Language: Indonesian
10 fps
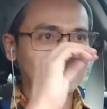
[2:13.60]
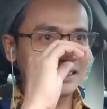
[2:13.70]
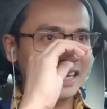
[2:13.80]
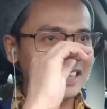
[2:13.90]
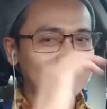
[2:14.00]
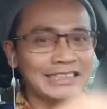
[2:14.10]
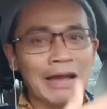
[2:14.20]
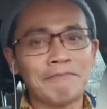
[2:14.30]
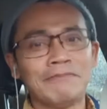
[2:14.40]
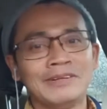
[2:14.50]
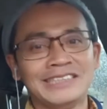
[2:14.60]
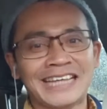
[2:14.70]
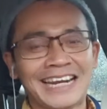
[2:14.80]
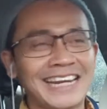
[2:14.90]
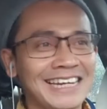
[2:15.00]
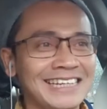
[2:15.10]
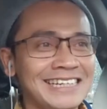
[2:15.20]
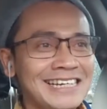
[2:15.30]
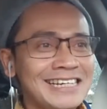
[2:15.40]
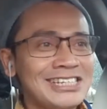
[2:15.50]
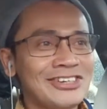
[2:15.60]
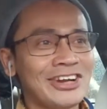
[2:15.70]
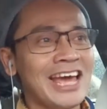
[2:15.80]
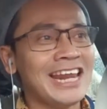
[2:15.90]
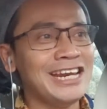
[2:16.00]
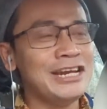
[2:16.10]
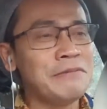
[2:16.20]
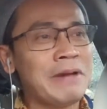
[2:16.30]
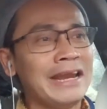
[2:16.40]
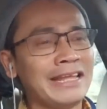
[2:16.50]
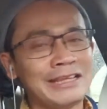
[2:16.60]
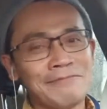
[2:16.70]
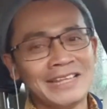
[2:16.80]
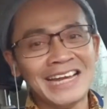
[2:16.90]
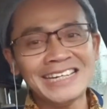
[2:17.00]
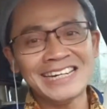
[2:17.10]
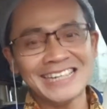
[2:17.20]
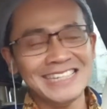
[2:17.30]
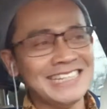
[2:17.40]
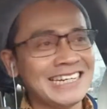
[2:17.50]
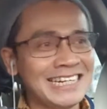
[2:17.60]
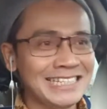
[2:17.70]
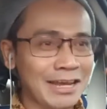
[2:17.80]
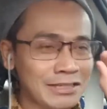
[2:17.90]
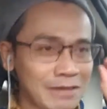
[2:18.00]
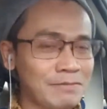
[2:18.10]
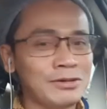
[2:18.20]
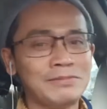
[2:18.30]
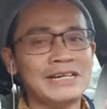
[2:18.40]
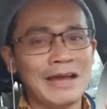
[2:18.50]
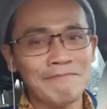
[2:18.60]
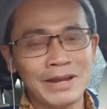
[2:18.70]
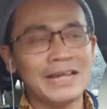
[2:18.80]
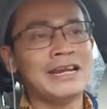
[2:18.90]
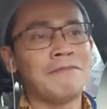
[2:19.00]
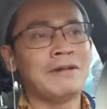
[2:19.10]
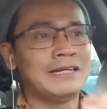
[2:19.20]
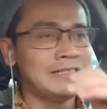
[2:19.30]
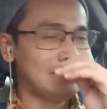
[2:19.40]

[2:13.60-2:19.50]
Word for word: saya siap sharing sore hari ini dibanding tema takdir karena takdir saya saya perlu pendapat pendapat